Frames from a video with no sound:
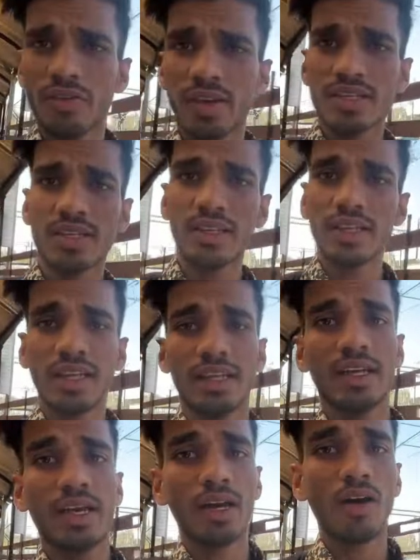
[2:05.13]
ट्रेन जर्नी
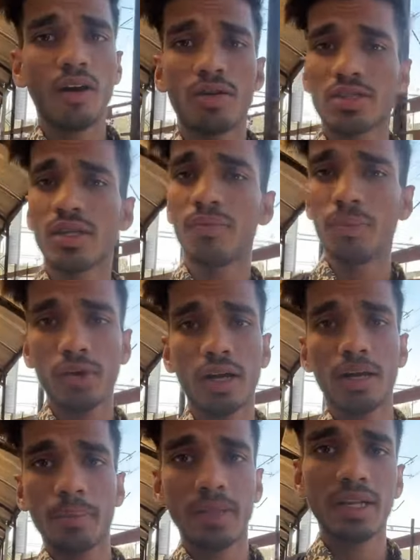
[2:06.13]
देनी है और उसका पूरा
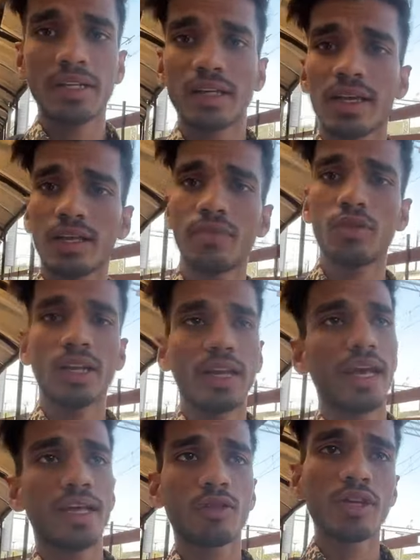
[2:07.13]
कंप्लीट डिटेल रिव्यू
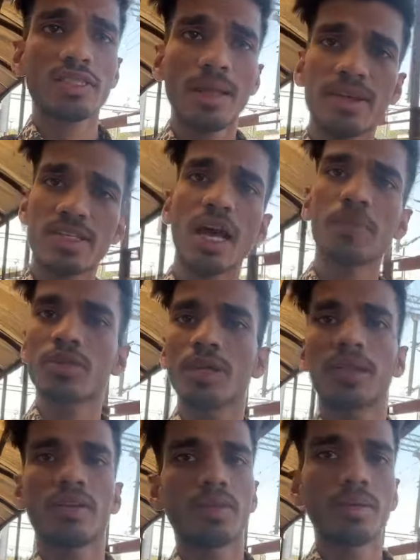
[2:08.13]
देना है तो इसलिए मैं जानबूझ के
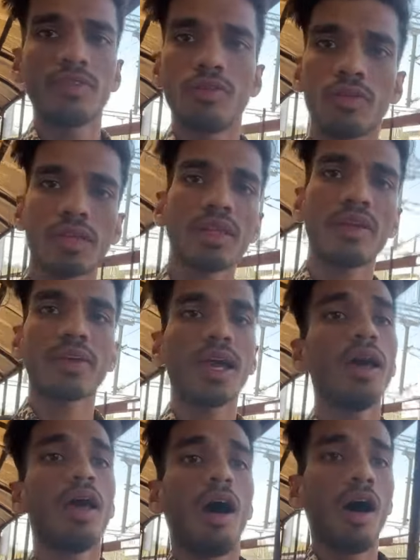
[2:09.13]
प्लेटफॉर्म नंबर फोर की तरफ गया